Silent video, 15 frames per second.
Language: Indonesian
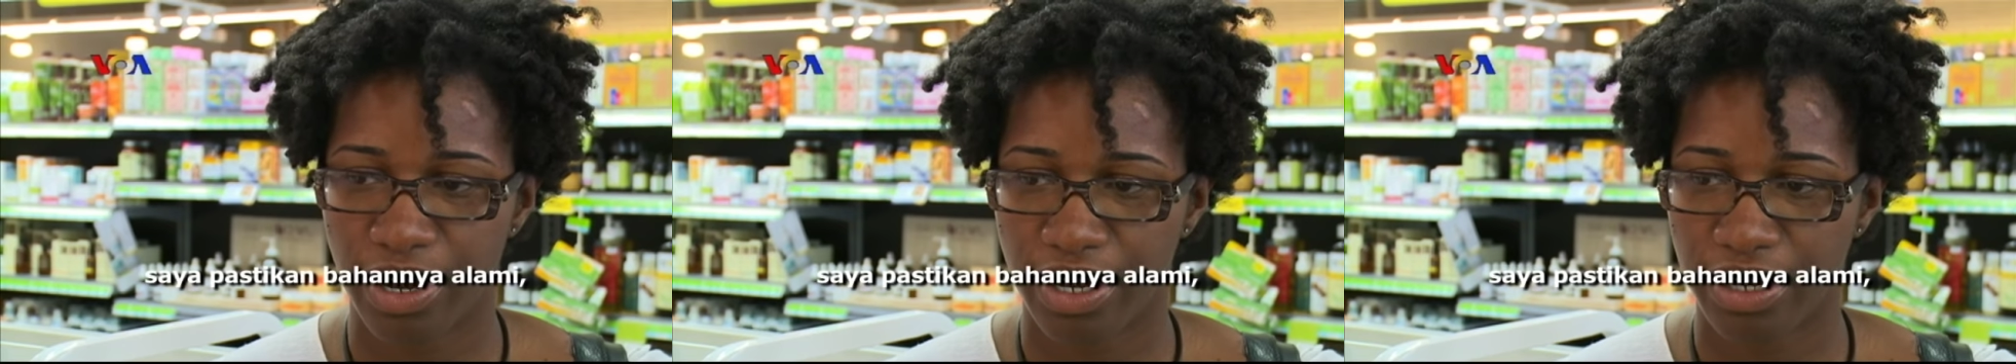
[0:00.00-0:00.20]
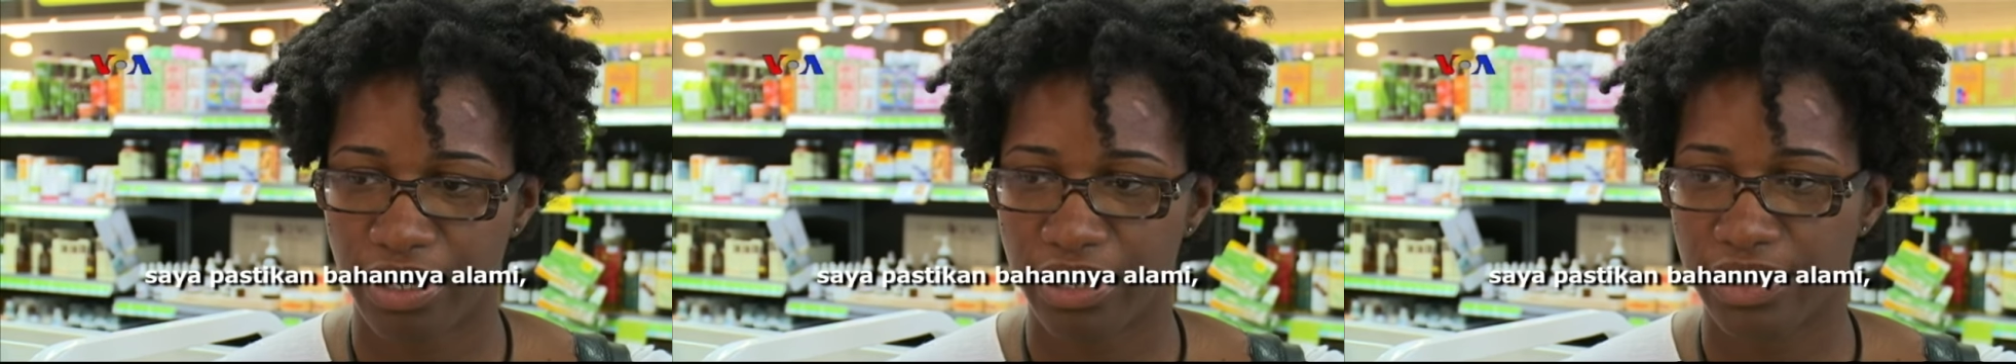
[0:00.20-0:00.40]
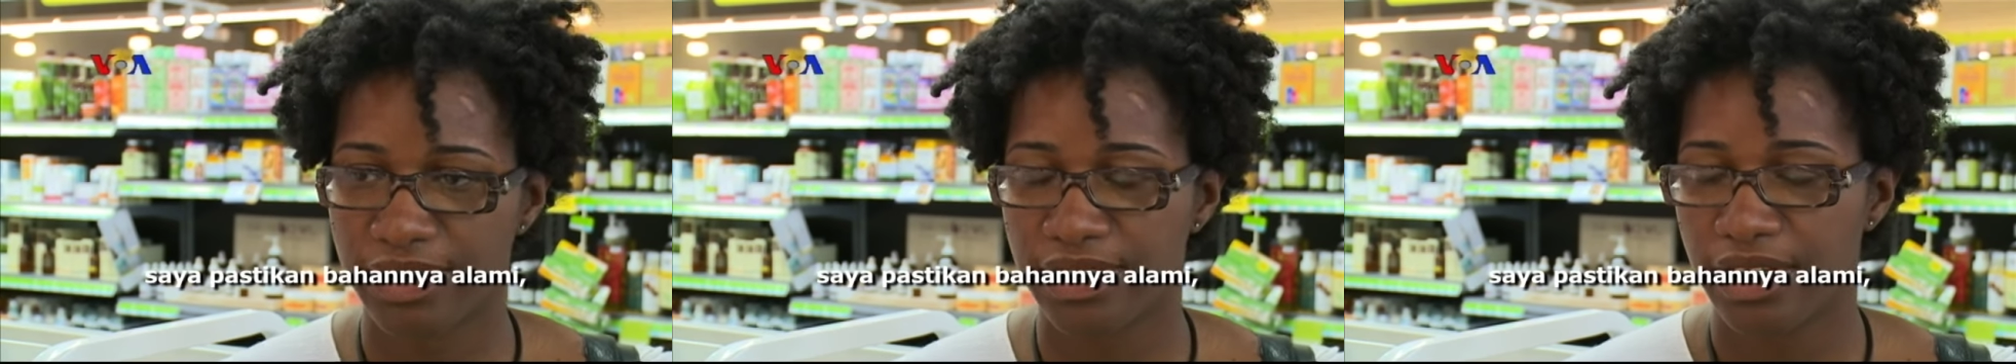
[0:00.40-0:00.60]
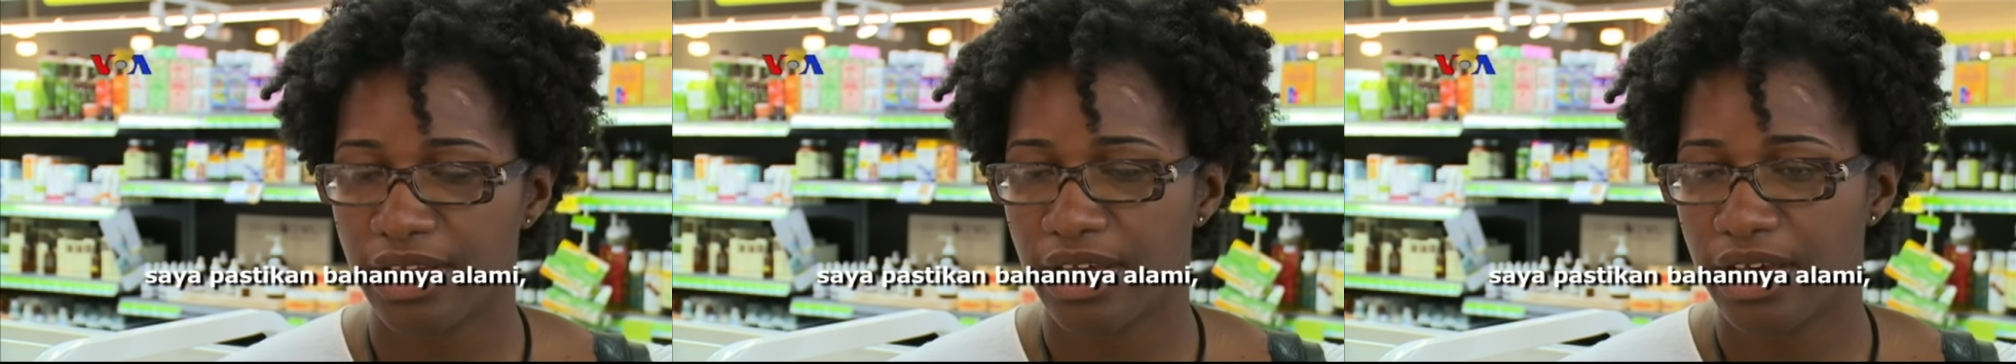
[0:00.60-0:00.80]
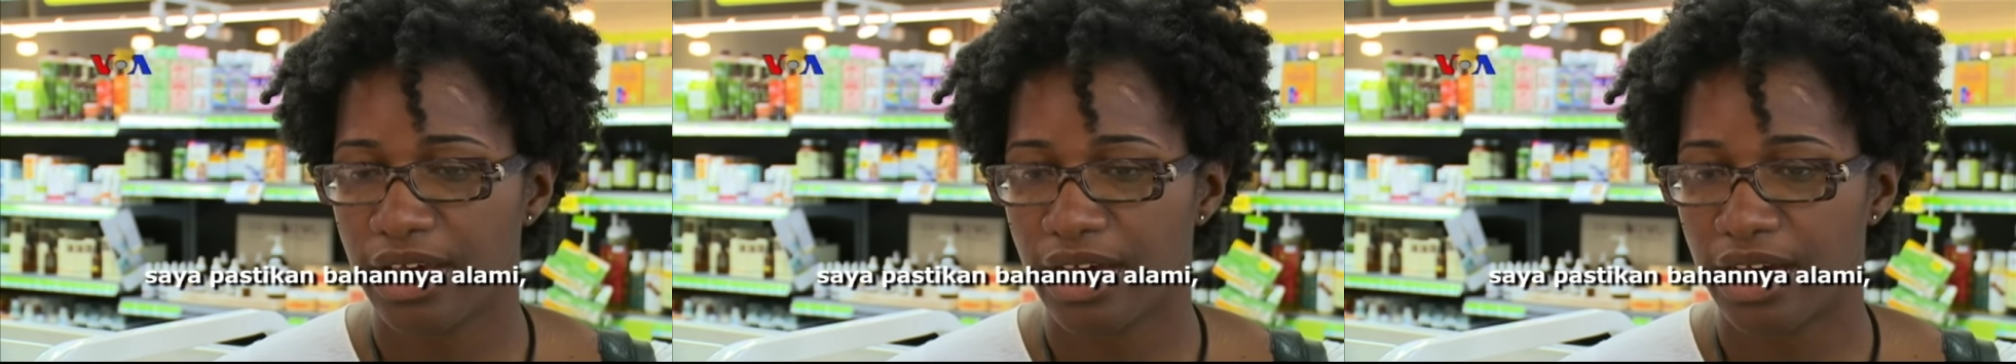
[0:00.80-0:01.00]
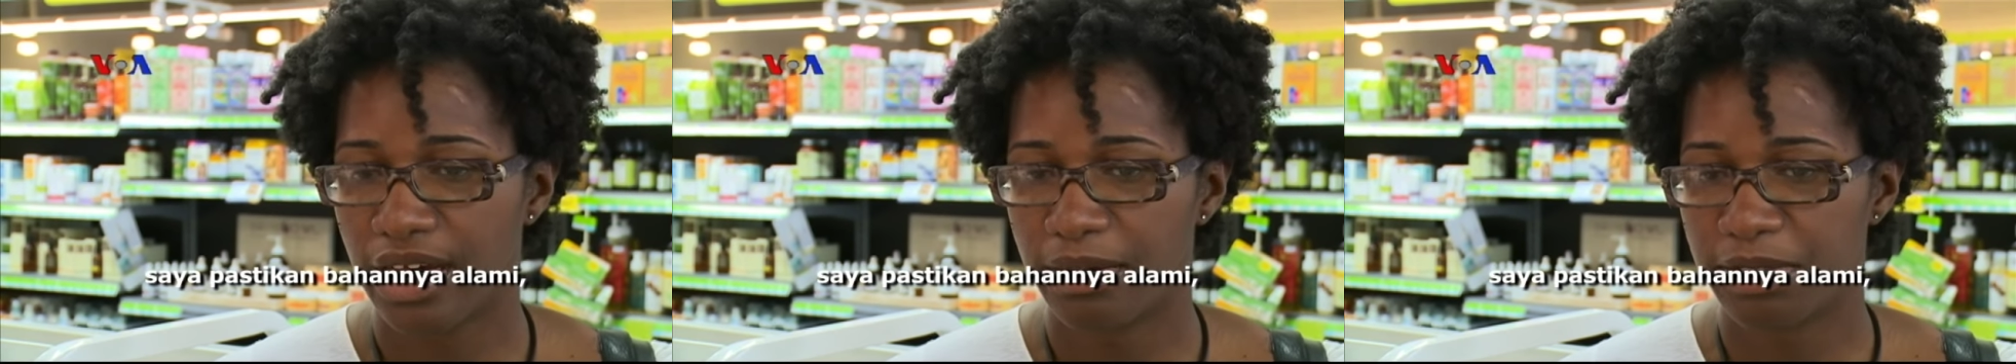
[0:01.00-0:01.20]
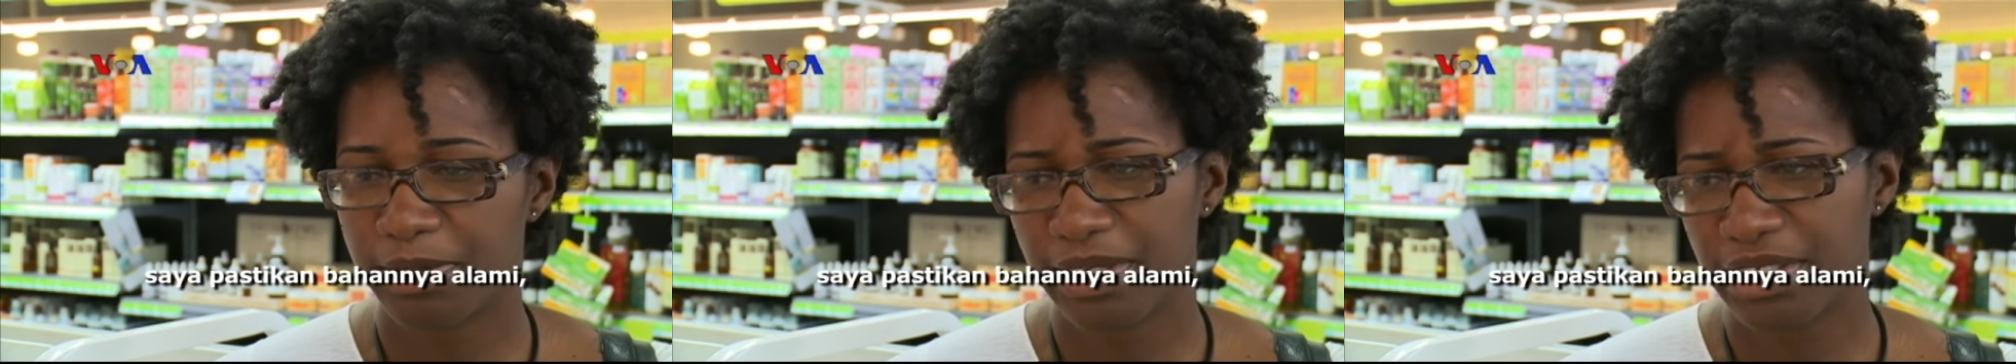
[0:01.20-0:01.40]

products, um,